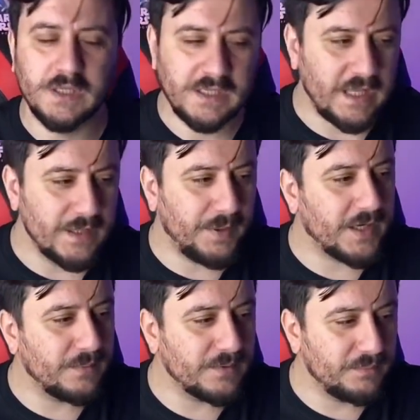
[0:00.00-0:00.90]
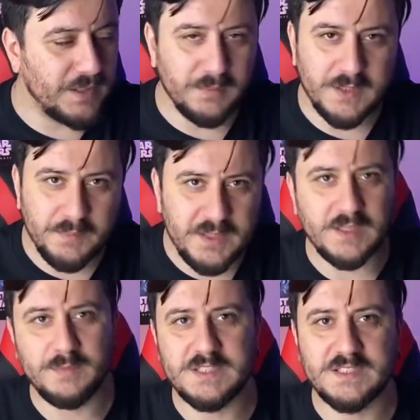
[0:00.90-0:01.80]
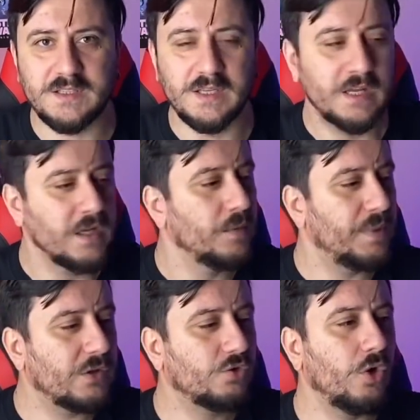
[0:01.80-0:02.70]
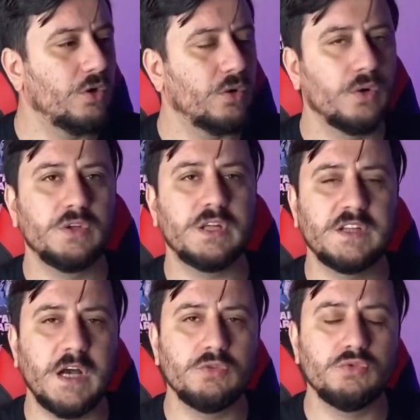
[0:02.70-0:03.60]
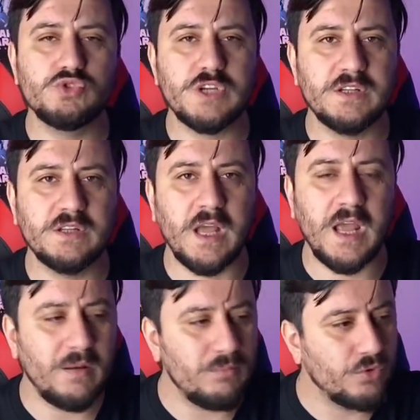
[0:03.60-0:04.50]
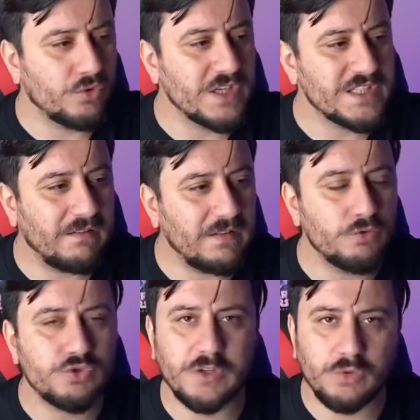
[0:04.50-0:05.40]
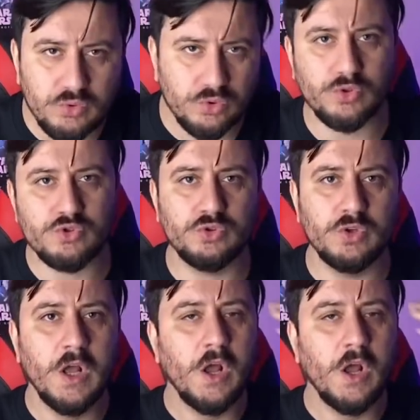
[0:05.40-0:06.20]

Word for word: Kendi paramı birimini bitirmişsin petrol yatağının üzerinde en büyük rezervlerin üzerinde oturuyorsun.